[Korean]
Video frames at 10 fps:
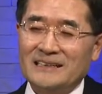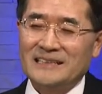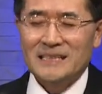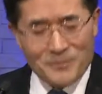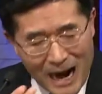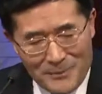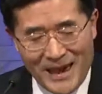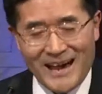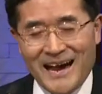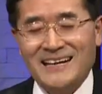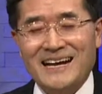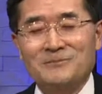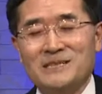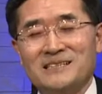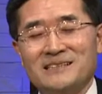그 마음의
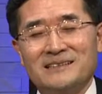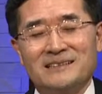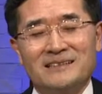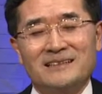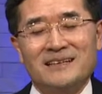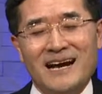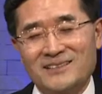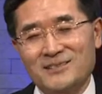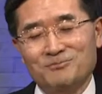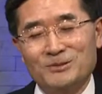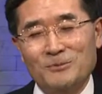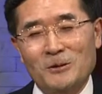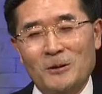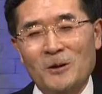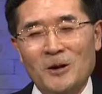악함을 가득
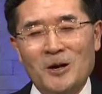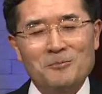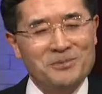품고